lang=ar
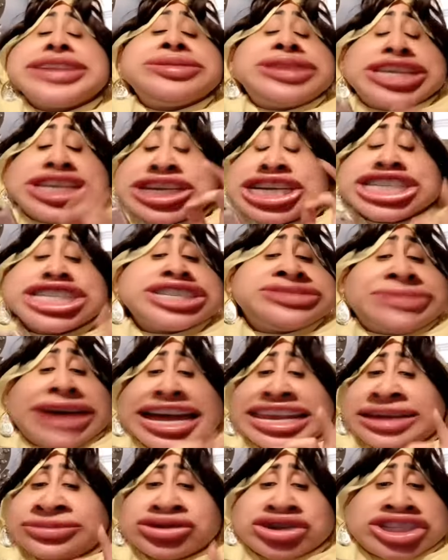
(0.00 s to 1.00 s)
اسم على
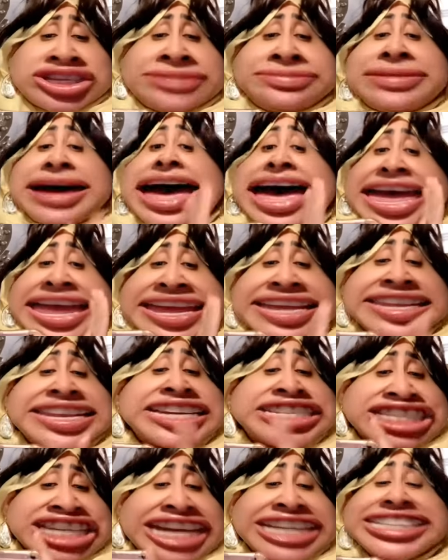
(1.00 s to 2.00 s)
مسمى عائله
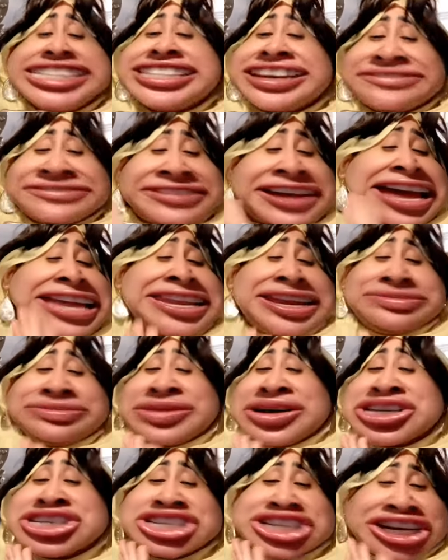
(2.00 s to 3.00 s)
سعيده فعلا ما
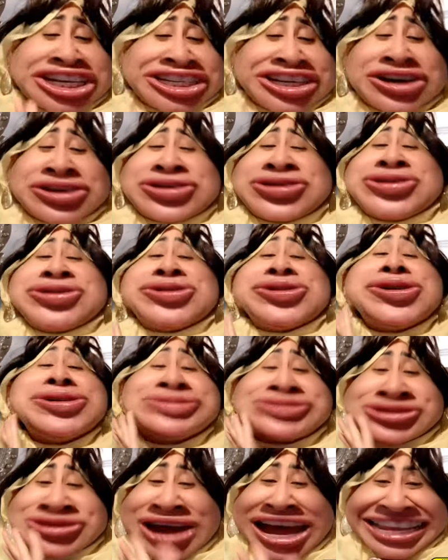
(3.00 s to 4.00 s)
شاء الله كلهم
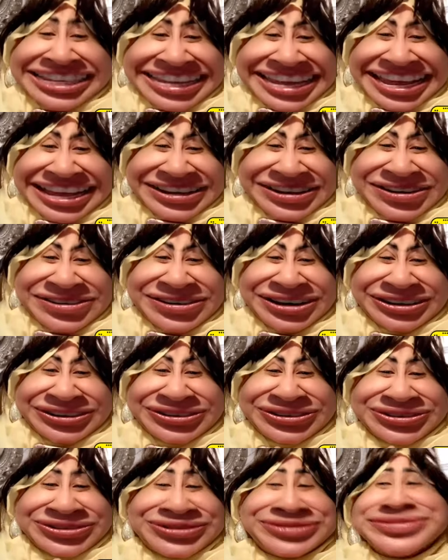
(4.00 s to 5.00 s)
سعداء جوه
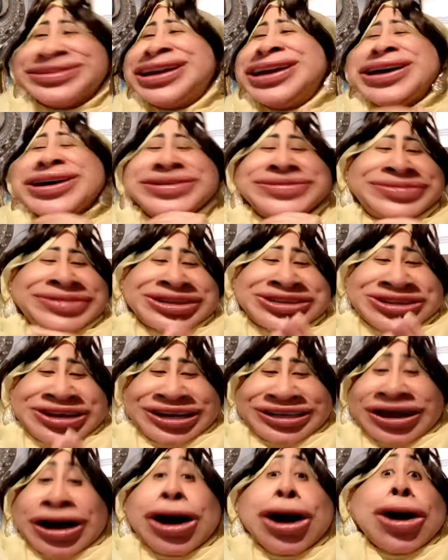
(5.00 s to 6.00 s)
الجروب ما شاء الله
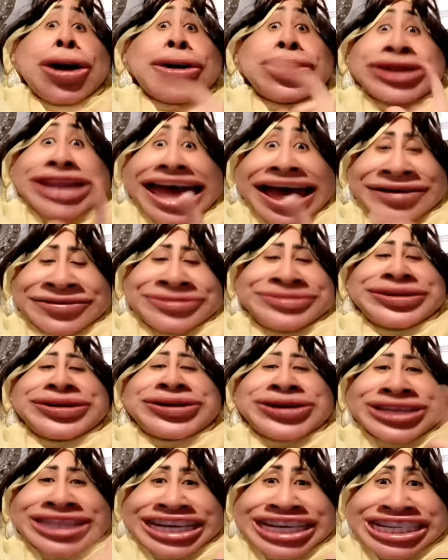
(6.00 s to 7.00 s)
ولا ومن كتر
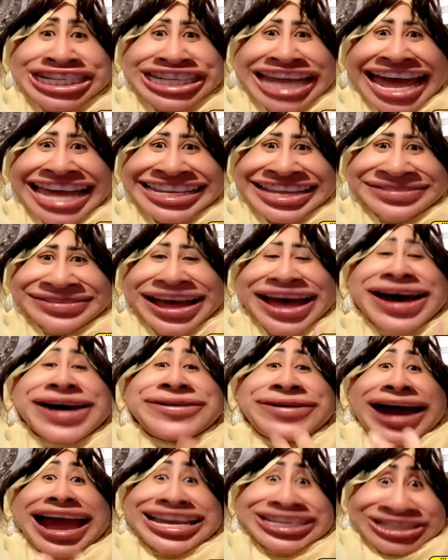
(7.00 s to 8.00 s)
السعاده بقى
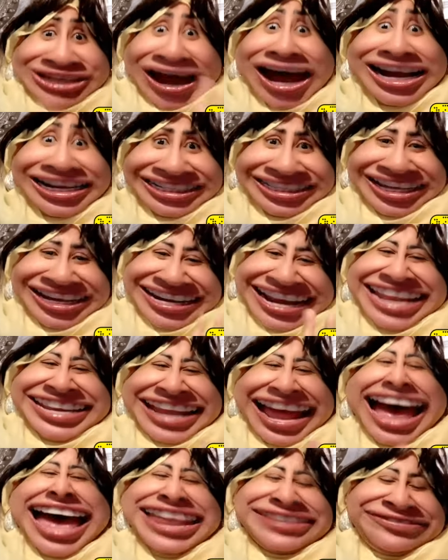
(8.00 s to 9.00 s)
وعايزه اكتر انا
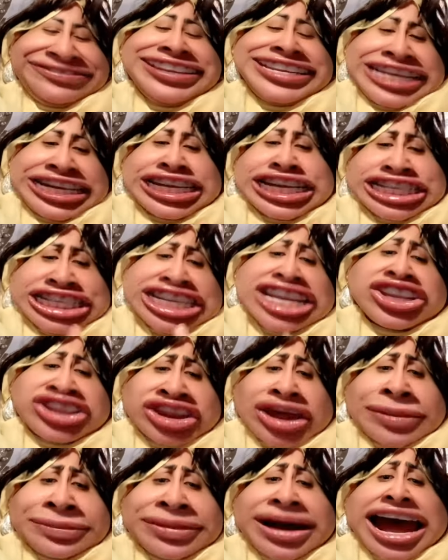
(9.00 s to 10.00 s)
عارفين الانسان
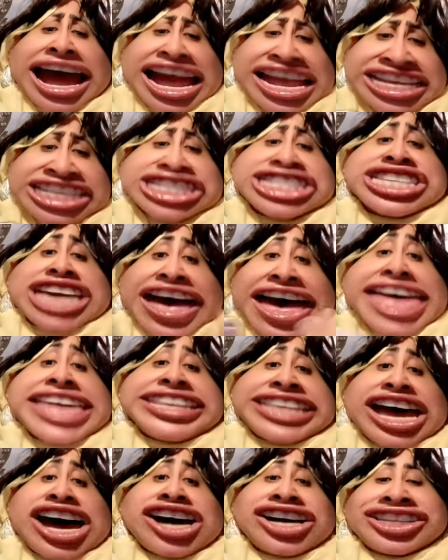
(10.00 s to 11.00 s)
طماع عايز سعاده
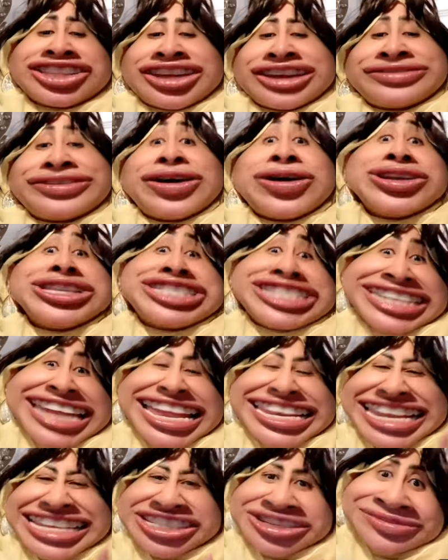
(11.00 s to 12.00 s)
اكتر فقلت لا
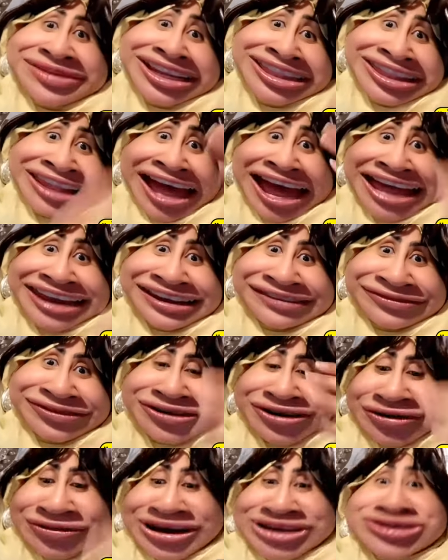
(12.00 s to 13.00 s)
لازم اطلع على فوق
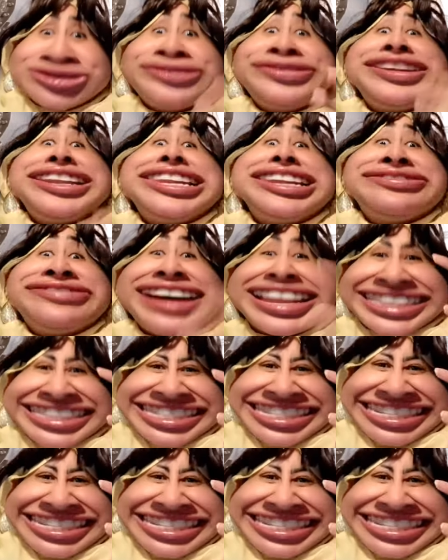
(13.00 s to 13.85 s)
واشوف اللي فاتني